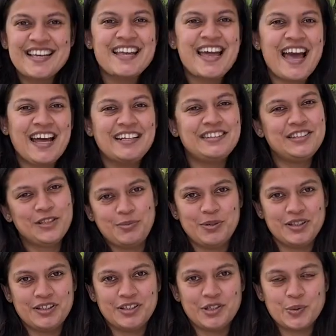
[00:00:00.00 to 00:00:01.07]
एंड
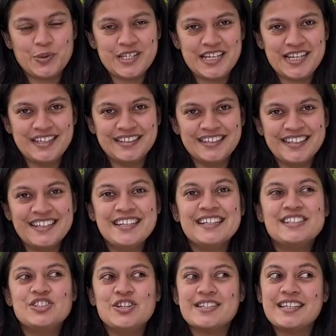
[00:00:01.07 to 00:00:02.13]
तिब्बतन क्विजीन
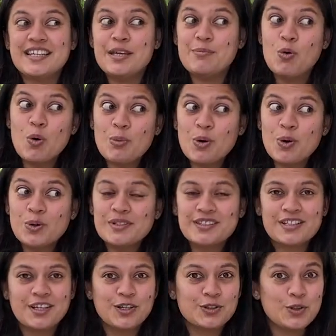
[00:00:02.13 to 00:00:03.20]
जैसे कि मोमोज
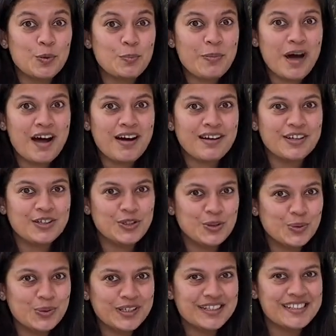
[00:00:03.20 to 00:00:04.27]
थुप्पा
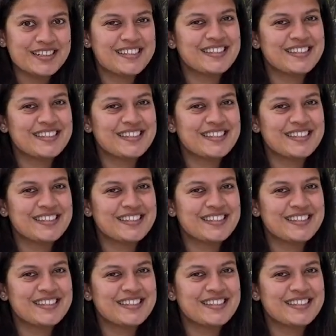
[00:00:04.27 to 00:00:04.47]
नूडल्स